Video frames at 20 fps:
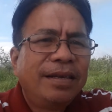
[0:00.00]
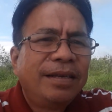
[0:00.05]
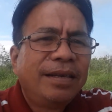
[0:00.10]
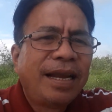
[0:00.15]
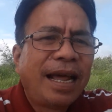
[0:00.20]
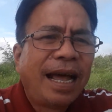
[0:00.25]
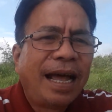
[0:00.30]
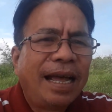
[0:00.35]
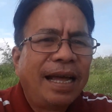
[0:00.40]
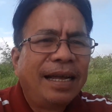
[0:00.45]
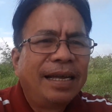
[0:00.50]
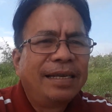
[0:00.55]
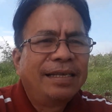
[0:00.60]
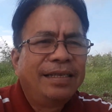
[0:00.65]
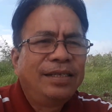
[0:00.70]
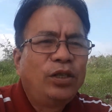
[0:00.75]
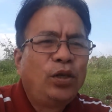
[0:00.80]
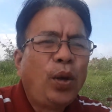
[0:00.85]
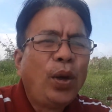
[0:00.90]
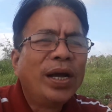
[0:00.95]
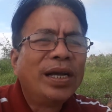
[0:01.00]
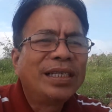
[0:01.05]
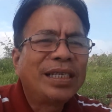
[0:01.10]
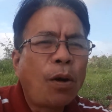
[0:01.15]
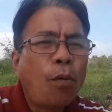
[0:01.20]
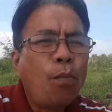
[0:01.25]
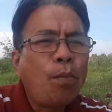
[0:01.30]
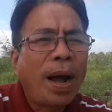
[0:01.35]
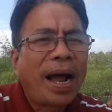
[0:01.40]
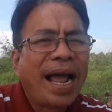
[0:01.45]
là chuyên
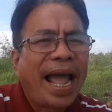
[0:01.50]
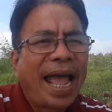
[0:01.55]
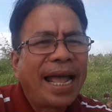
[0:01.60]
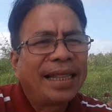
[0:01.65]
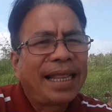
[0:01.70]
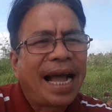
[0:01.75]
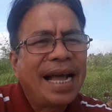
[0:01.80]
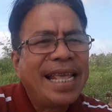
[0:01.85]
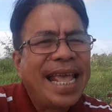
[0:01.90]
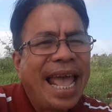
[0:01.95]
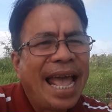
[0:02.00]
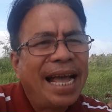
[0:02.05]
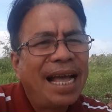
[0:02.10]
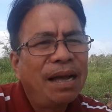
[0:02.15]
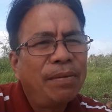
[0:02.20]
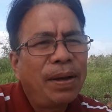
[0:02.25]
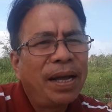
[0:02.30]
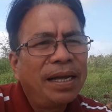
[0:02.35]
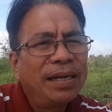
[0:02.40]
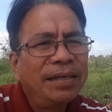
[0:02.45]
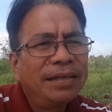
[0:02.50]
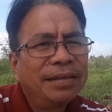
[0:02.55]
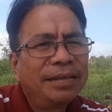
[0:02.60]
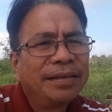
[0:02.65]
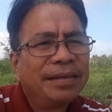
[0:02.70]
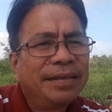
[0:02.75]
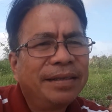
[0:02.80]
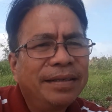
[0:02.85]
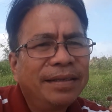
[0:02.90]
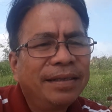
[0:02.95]
sống bằng nghề thợ vẽ các bạn
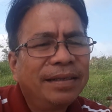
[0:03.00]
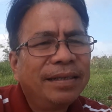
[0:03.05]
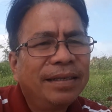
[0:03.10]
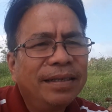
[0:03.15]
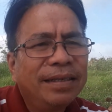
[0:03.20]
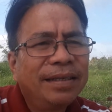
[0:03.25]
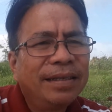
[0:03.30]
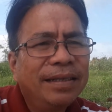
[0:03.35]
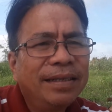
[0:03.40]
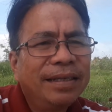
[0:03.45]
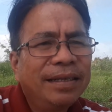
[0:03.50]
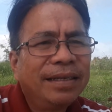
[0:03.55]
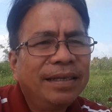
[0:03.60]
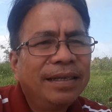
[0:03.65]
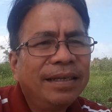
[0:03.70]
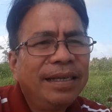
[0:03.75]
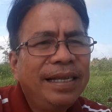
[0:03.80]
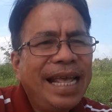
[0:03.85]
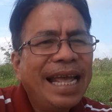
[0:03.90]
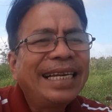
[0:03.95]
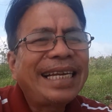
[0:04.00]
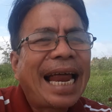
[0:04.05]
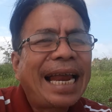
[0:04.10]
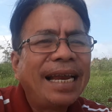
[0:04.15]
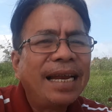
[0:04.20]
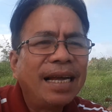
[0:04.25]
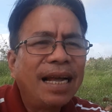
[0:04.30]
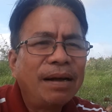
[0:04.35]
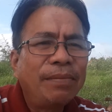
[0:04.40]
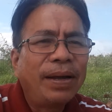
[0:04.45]
vẽ
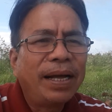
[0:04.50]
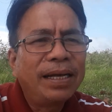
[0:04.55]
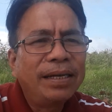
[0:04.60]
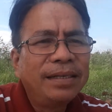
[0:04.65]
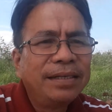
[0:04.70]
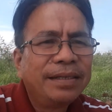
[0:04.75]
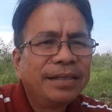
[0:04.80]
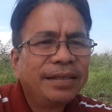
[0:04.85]
tranh đó các bạn